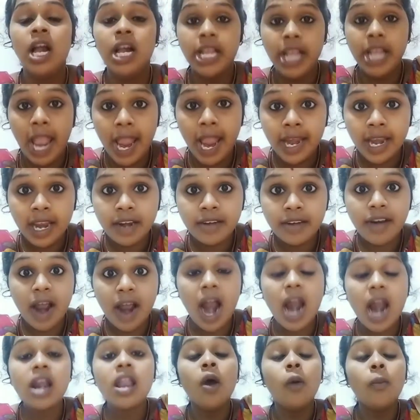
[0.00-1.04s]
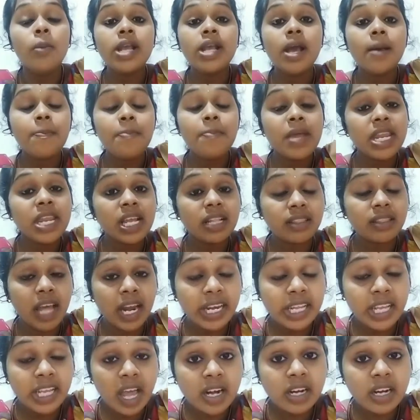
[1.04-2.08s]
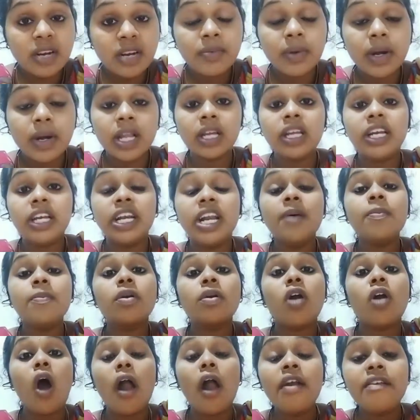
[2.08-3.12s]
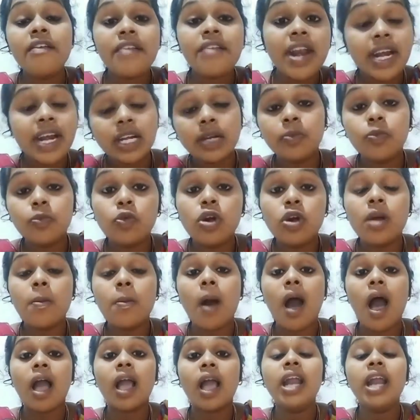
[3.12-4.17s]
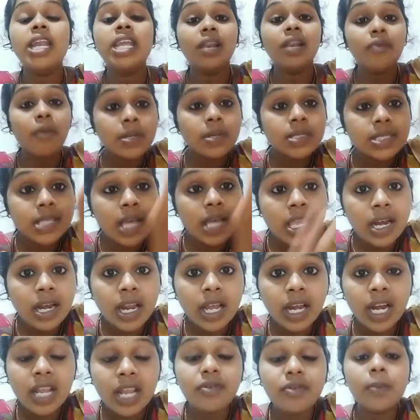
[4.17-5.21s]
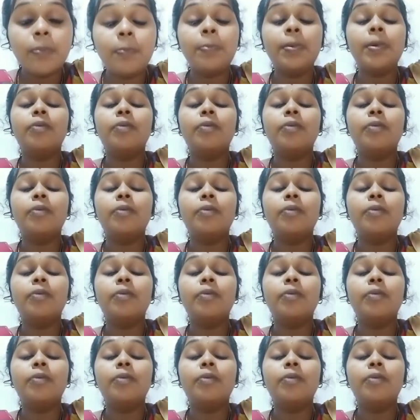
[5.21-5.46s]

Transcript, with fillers: ஏனென்றால் மிகப்பெரிய தனியார் நிறுவனங்களிடம் கான்ட்ராக்ட் மூலமாக நீங்கள் விவசாய நிலங்களை உற்ப